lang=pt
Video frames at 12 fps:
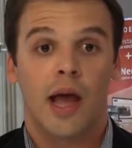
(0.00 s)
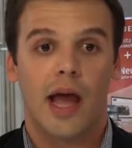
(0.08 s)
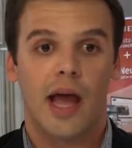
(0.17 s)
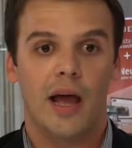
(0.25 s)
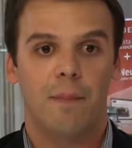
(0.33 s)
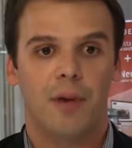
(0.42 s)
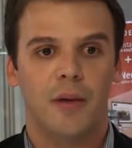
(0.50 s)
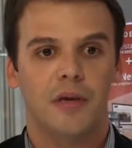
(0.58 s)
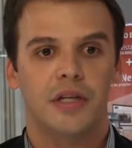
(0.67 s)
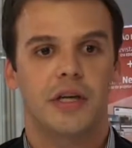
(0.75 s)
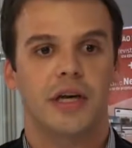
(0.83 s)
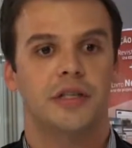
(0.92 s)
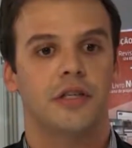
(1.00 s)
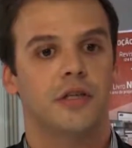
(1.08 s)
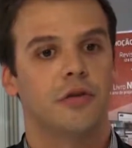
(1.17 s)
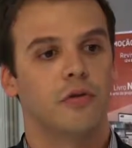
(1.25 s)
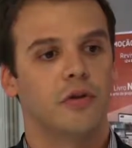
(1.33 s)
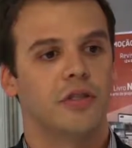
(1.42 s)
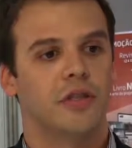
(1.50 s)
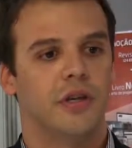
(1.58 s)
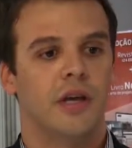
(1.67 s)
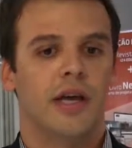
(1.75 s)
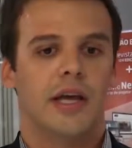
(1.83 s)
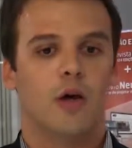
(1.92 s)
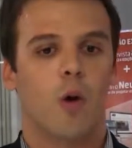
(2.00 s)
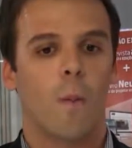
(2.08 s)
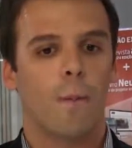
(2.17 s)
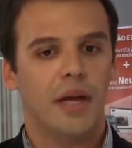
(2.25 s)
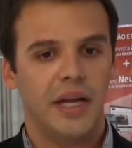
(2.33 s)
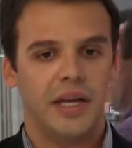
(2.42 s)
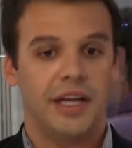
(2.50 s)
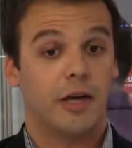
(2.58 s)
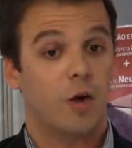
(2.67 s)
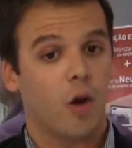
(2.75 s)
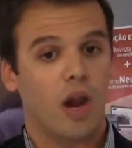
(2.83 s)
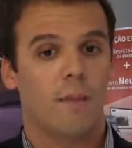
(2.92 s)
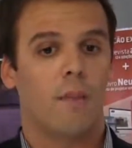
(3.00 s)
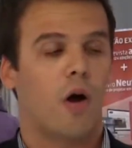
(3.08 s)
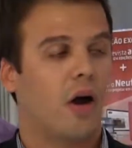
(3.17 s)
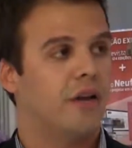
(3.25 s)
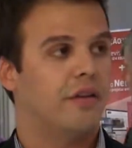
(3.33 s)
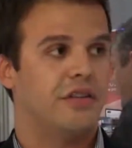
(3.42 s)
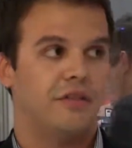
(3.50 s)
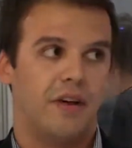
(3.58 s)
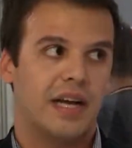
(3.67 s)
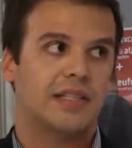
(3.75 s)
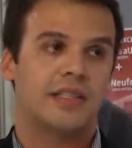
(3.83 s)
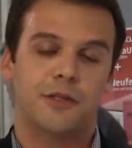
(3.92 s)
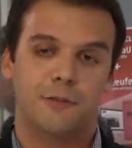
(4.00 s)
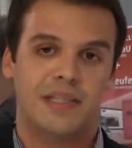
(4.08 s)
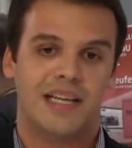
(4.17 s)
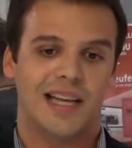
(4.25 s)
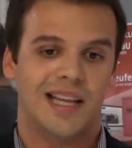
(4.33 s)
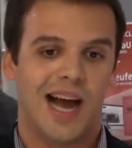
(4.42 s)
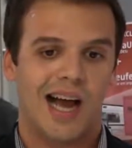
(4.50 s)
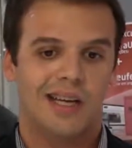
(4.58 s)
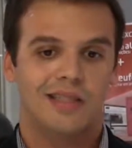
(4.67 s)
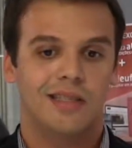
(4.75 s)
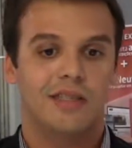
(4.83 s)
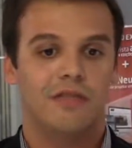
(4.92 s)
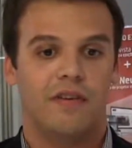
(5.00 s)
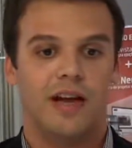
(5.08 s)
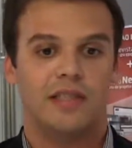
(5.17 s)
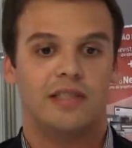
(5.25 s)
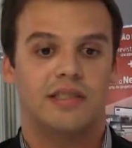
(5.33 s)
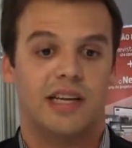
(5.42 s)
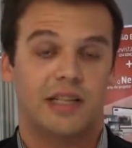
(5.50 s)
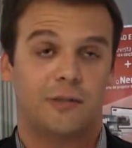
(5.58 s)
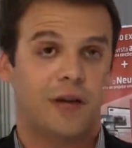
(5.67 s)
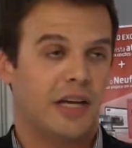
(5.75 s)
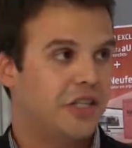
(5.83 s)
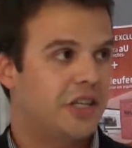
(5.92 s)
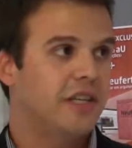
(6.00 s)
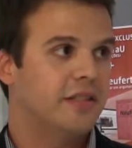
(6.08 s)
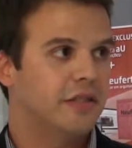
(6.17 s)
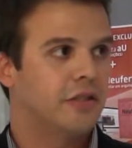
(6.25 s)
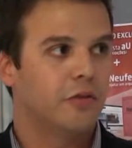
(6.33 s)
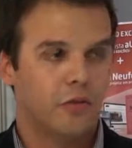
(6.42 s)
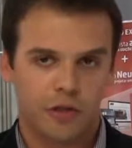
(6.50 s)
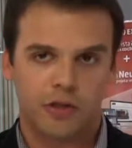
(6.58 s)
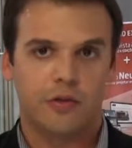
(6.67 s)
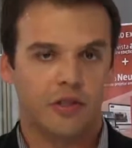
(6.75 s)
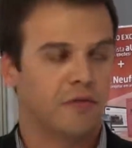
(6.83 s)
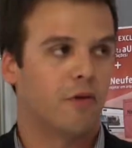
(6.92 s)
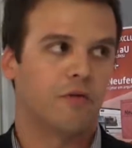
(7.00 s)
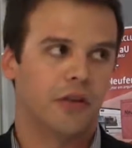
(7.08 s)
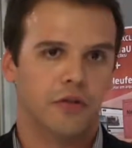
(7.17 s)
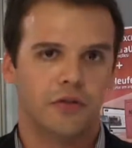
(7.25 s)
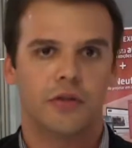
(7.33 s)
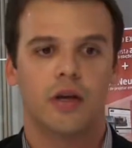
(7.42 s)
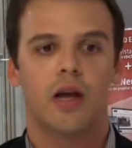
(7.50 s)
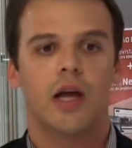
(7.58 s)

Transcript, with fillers: é, permite que a gente use e combine e colabore diversas especialidades e diversas expertises dos, dos envolvidos.